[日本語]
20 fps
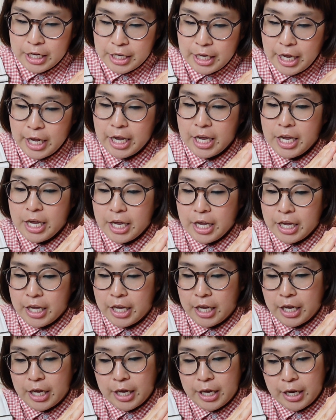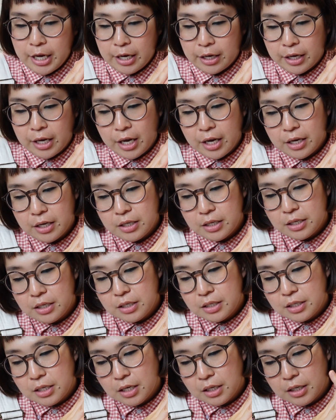で、えー、検
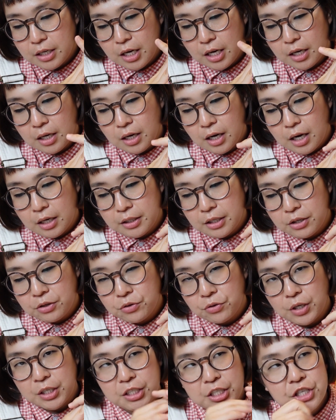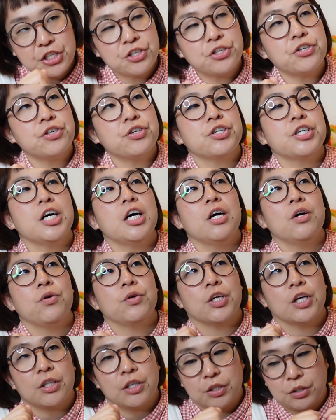査結果出るのが2週間後
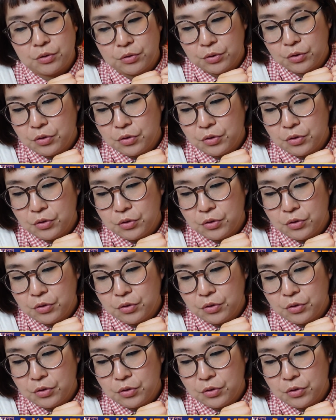なんですよ。